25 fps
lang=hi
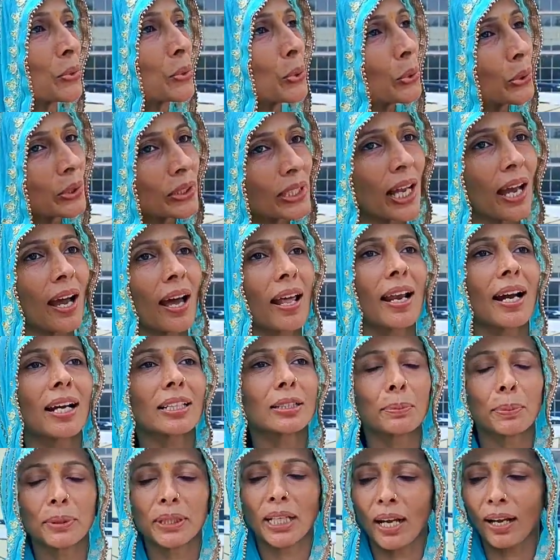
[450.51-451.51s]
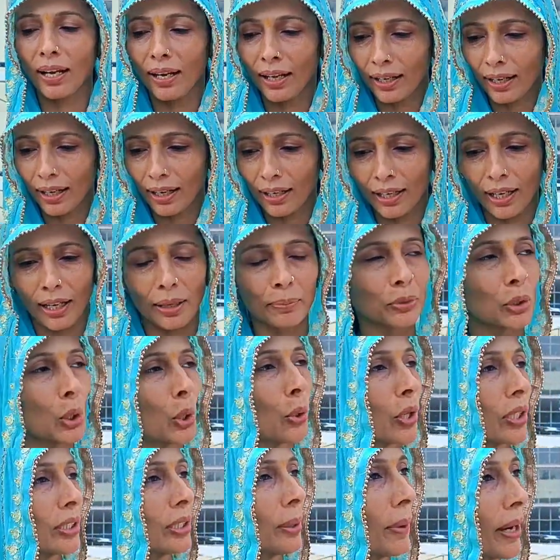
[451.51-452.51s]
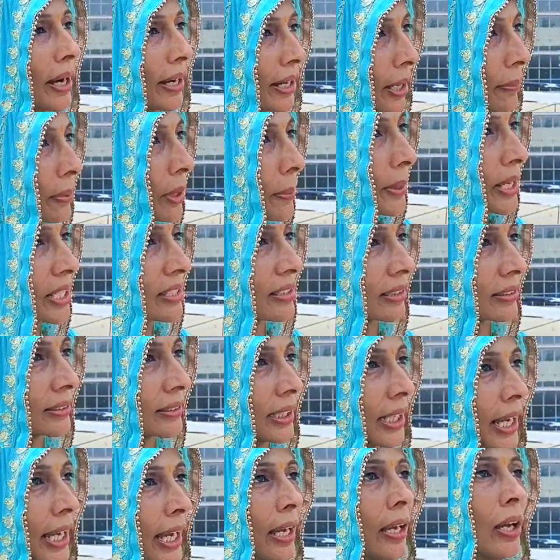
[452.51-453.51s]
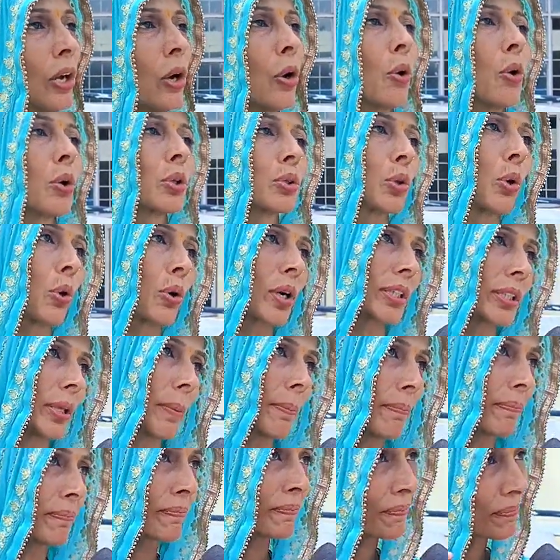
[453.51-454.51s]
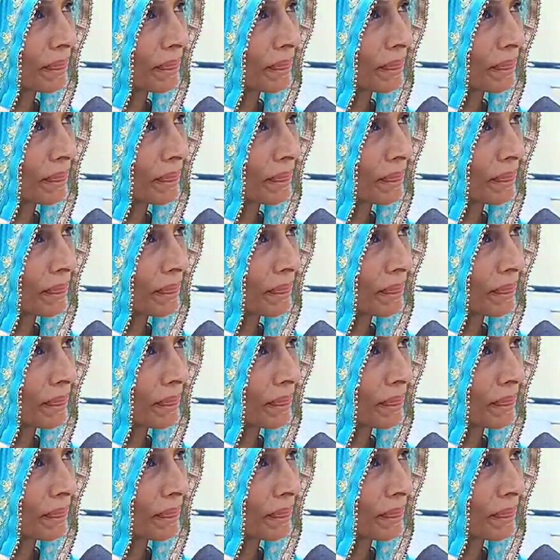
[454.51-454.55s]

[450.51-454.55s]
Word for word: सूरत हालात बदलने के लिए हम दो कदम आगे भी बढ़ सकते हैं और दो कदम